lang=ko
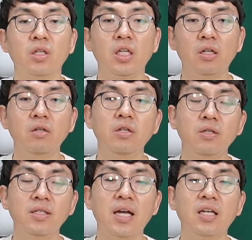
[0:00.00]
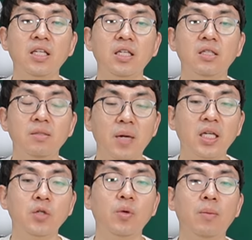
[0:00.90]
이런 현상이
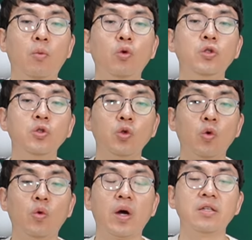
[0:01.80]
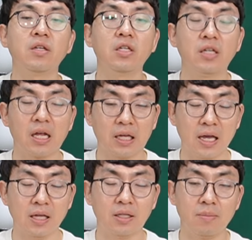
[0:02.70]
음악 이외의 모든 교과에서
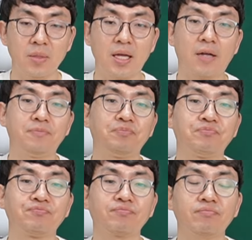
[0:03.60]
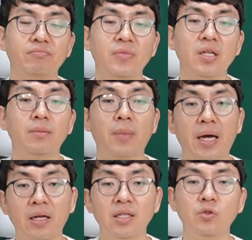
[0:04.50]
일어나게 됩니다.
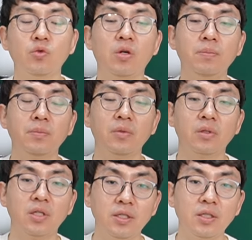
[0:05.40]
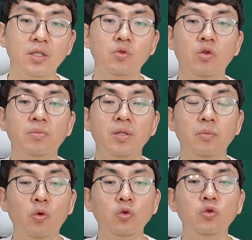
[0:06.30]
말하기 수업, 글쓰기 수업이
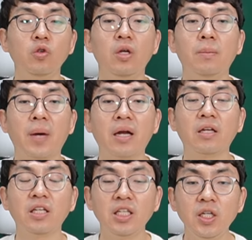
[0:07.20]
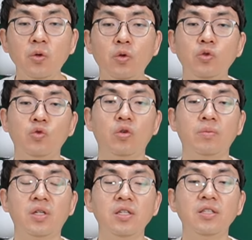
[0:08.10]
모두 말하기 이론
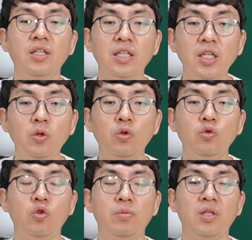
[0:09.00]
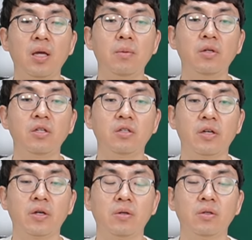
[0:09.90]
수업, 글쓰기 이론 수업이 돼버리는
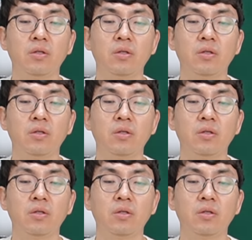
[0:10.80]
거예요.